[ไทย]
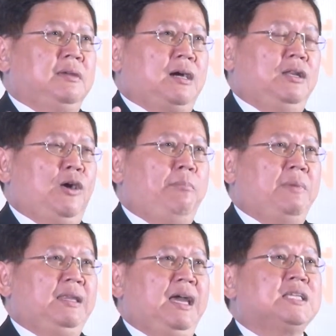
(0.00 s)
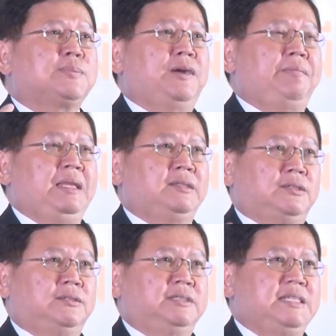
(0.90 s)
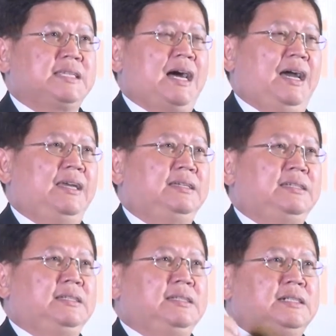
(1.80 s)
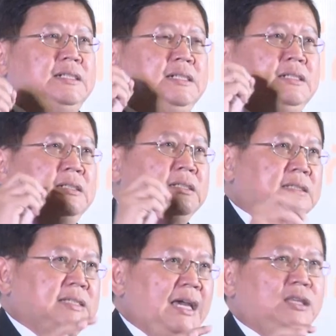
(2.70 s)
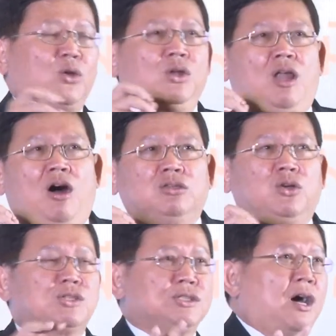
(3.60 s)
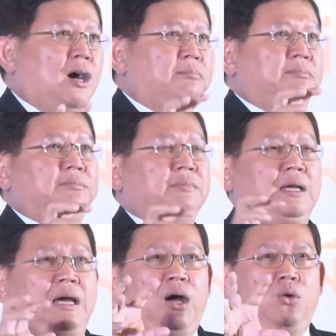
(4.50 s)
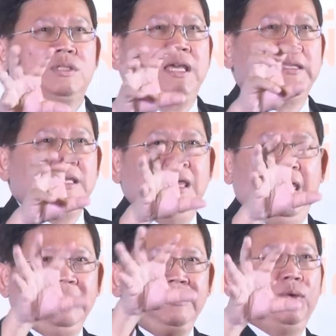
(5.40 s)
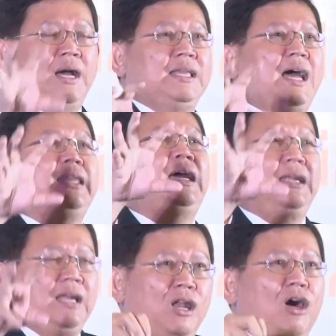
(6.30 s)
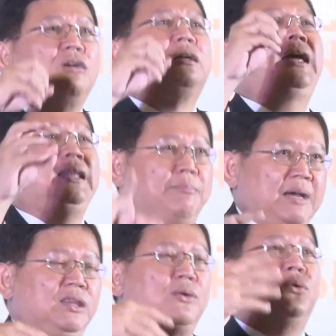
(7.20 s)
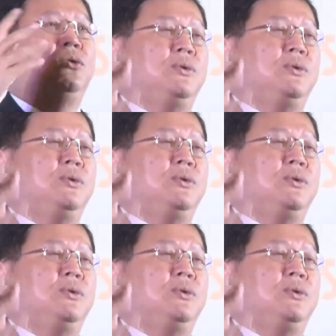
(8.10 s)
เขาเรียกว่าเหมือน experimental design คือใช้ทดลองทดสอบเอาสิ่งที่เห็นอยู่ข้างหน้าเนี่ย แล้วลองเล่นกับมันดู